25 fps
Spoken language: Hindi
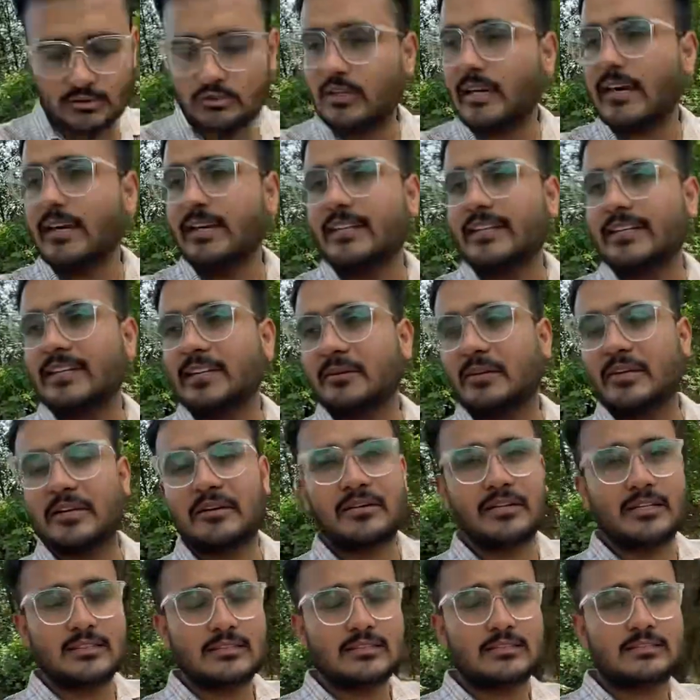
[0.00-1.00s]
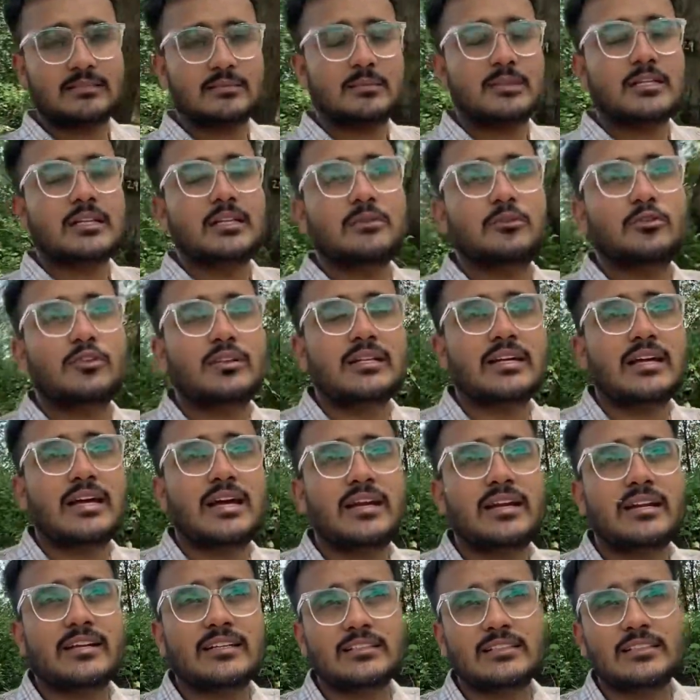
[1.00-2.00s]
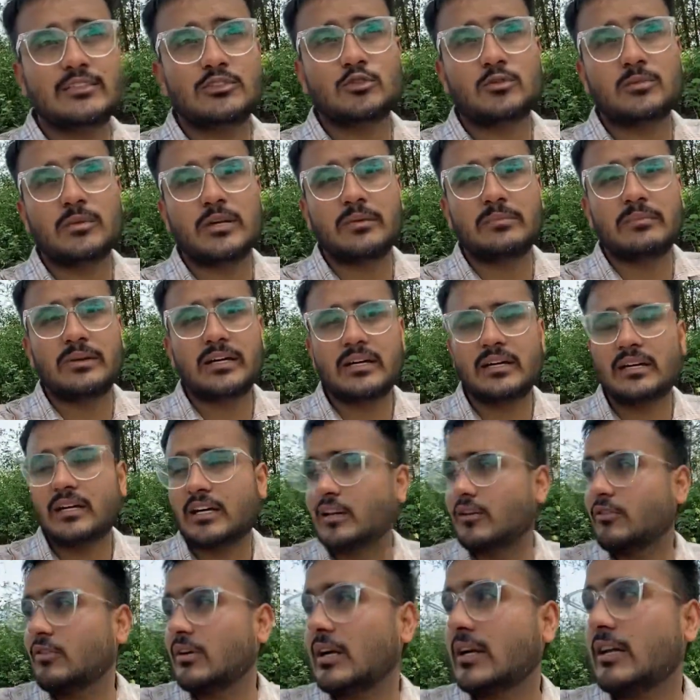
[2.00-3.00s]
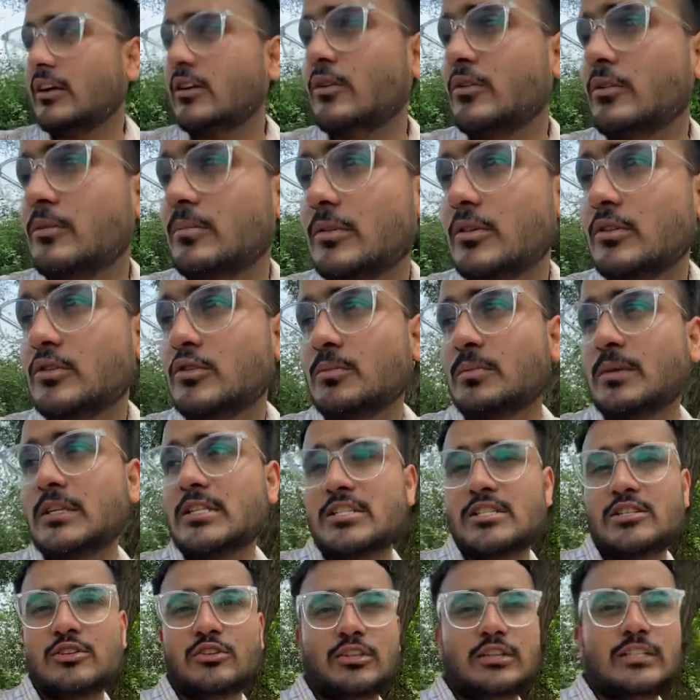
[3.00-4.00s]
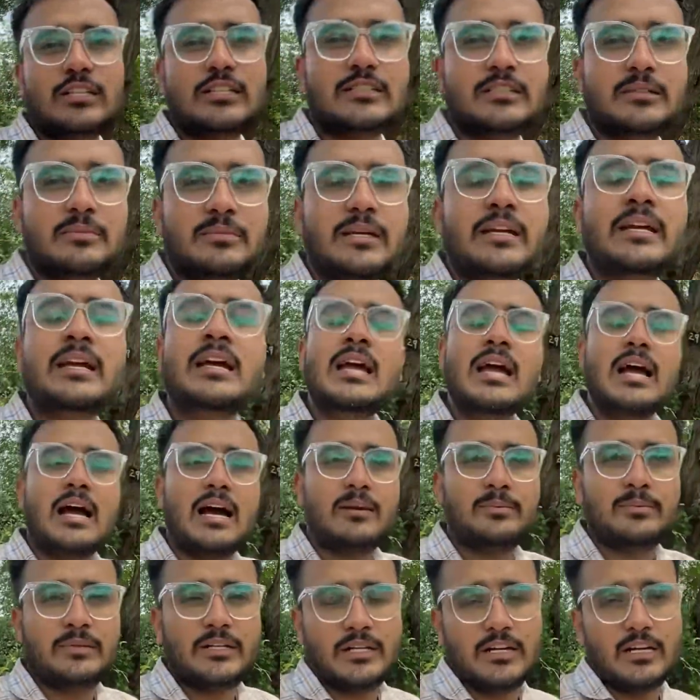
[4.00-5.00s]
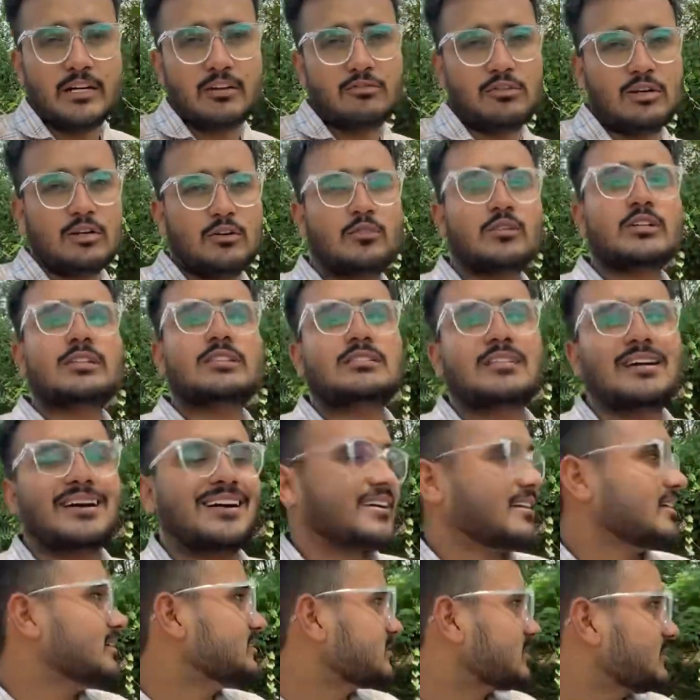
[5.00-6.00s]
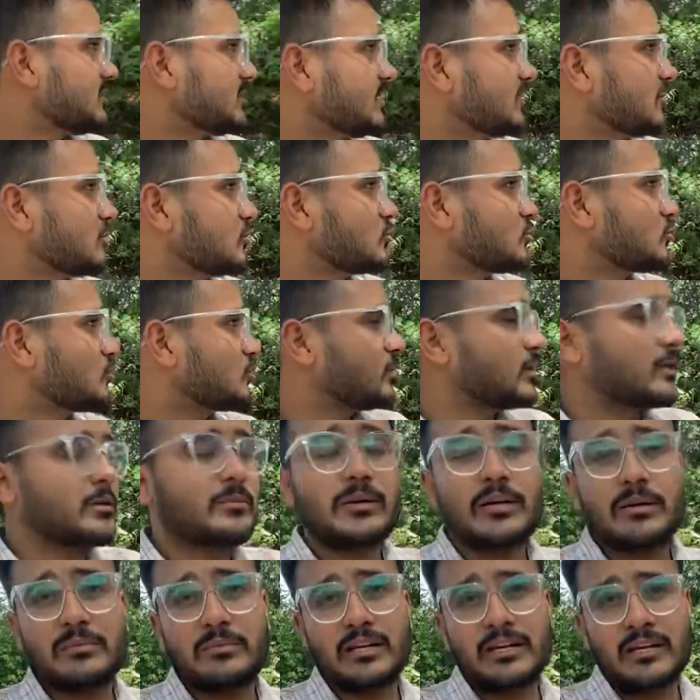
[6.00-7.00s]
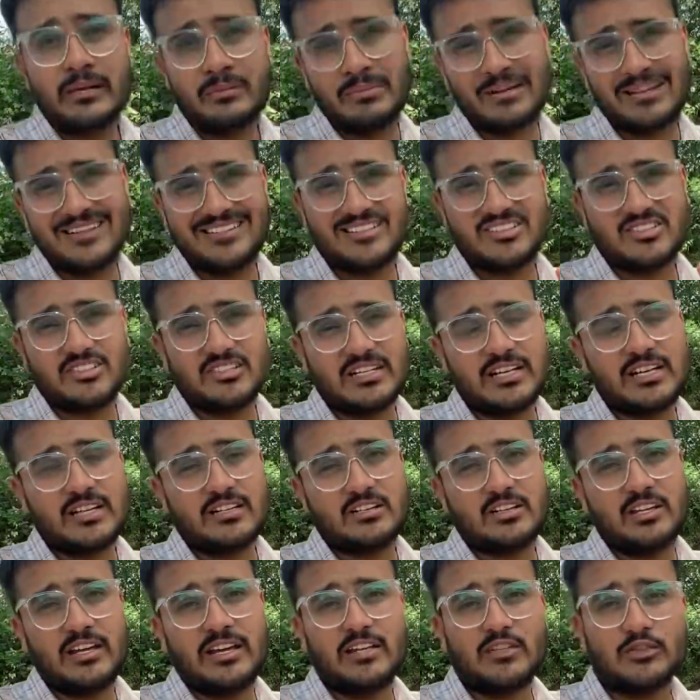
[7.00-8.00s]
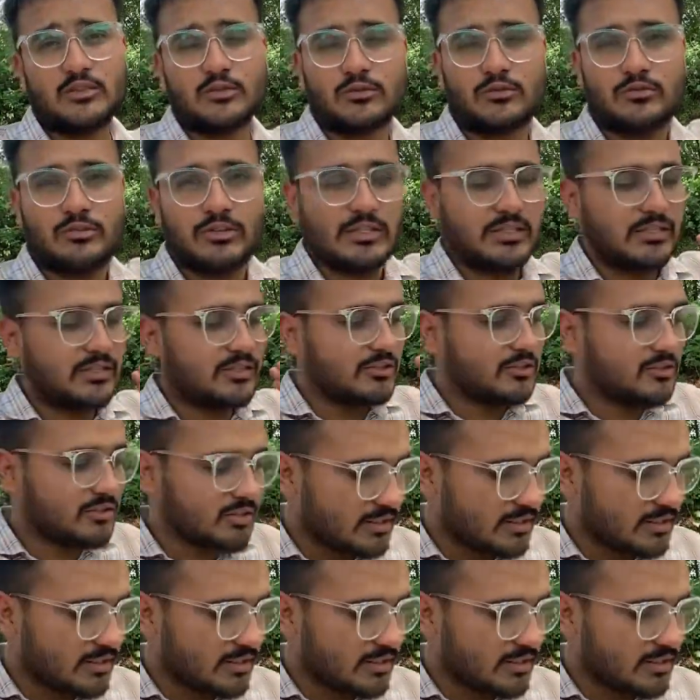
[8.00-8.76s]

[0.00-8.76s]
तो है ही नहीं हमारे पास मतलब है ना यार जिस उम्र में घर वालों जो बच्चे होते हैं सभी अपने घर वालों के सहारे चलते हैं उस उम्र में हम ये कर पाए जस्ट एट द एज ऑफ ट्वेंटी